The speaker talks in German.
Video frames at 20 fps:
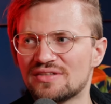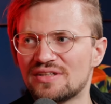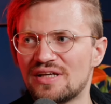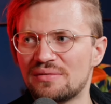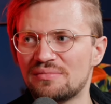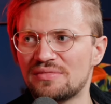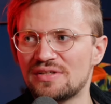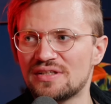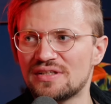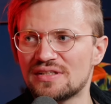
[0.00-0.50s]
Und
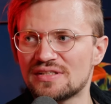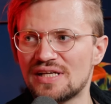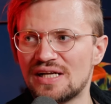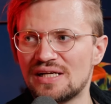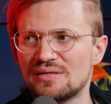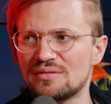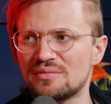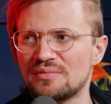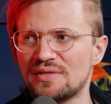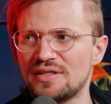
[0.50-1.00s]
habe mir dann das
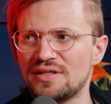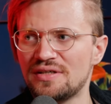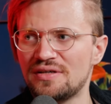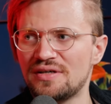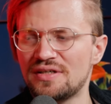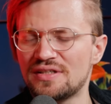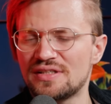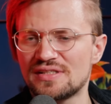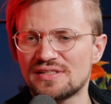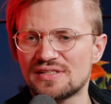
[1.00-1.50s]
Album
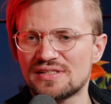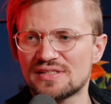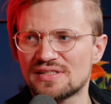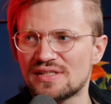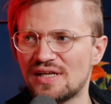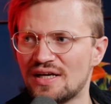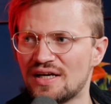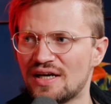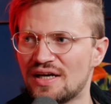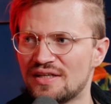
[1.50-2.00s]
angehört, als das
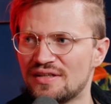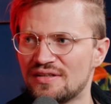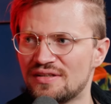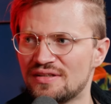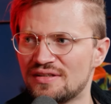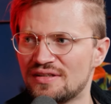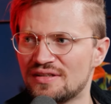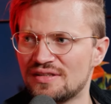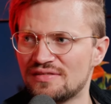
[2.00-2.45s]
da gerade, mhm.